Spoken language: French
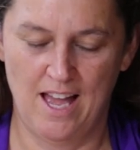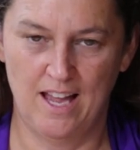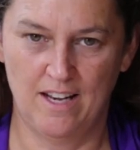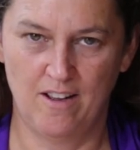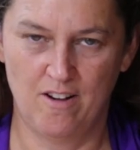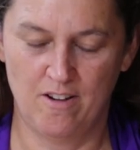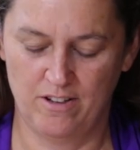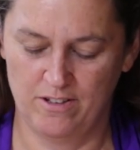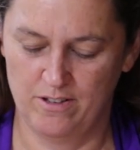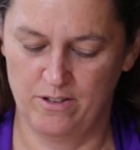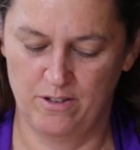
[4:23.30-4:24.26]

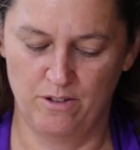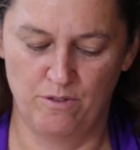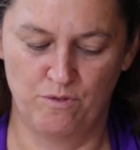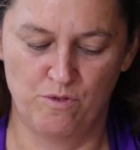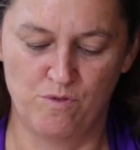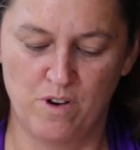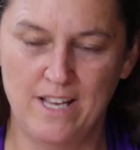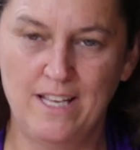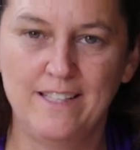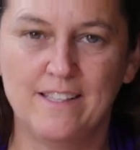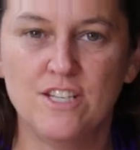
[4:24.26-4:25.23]
Alors, euh, vous
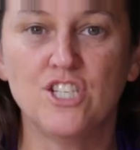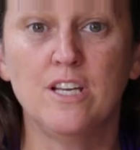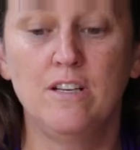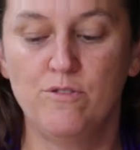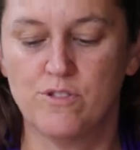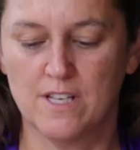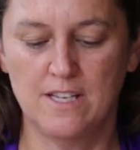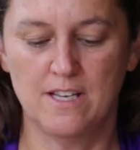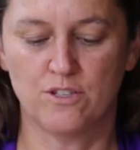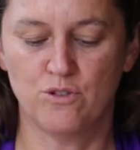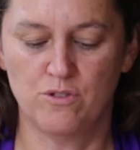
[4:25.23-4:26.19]
voyez l'idée, j'ai illustré
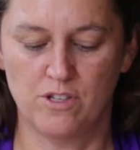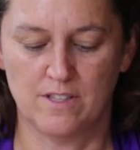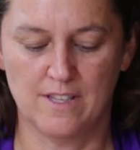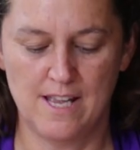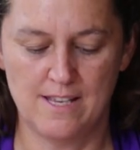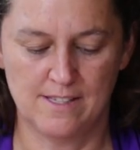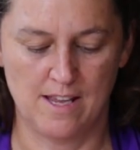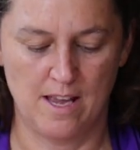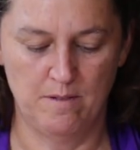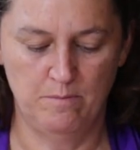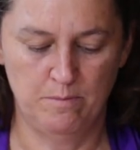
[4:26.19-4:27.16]
quelque chose de très
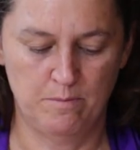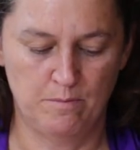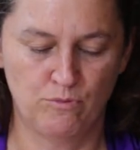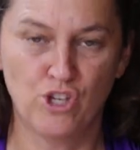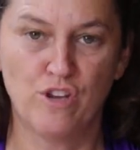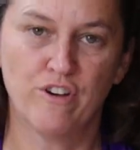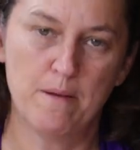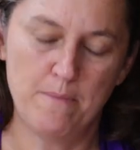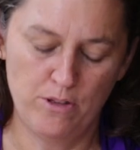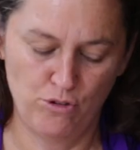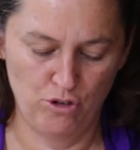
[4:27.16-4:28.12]
simple, qui est
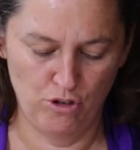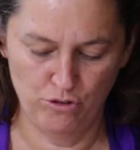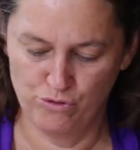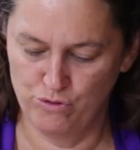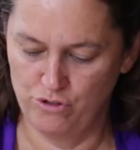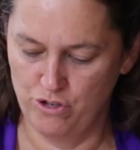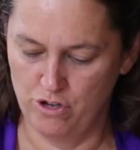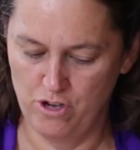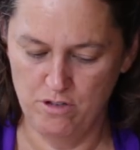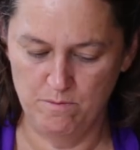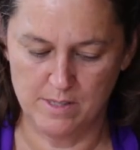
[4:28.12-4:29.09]
vraiment de l'ordre du
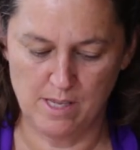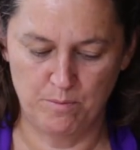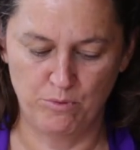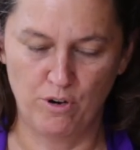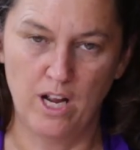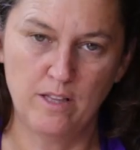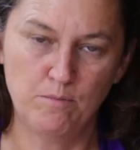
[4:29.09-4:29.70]
deuil, mais ça pourrait